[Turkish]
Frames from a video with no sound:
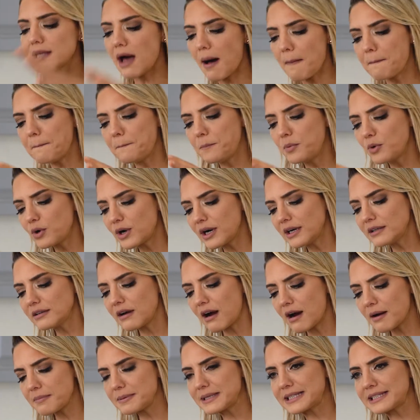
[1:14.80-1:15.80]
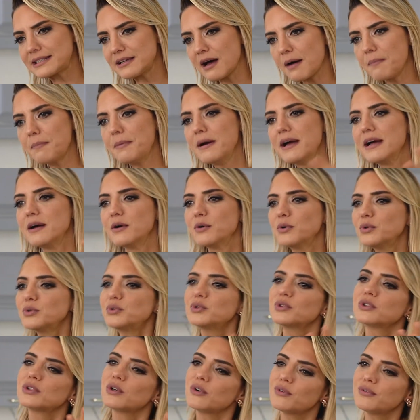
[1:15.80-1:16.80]
Sap bu kadar bir sap.
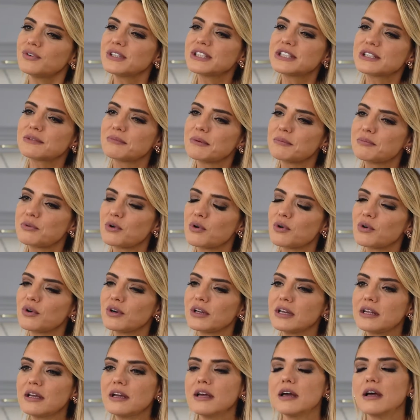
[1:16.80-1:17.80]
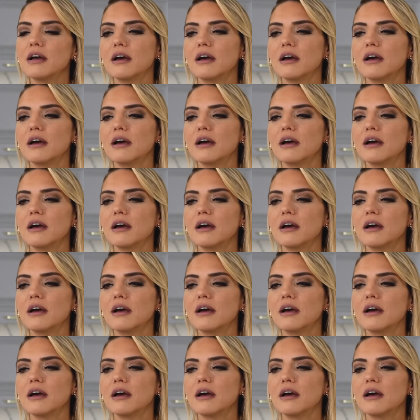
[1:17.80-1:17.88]
Ucunda ufacık bir brokoli.